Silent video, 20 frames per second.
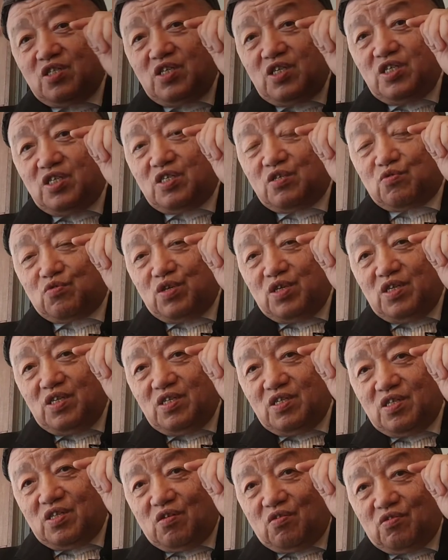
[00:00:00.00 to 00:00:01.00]
第一颈椎
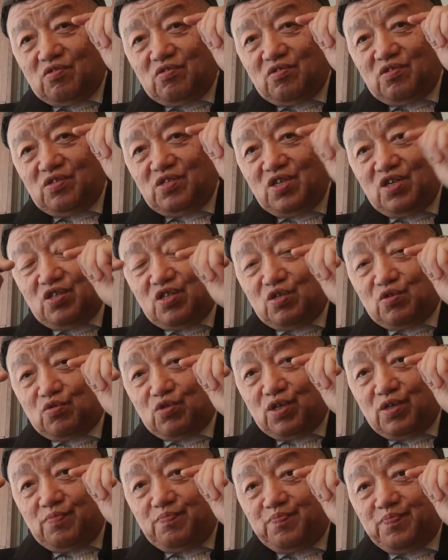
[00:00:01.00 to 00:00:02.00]
到第二颈椎，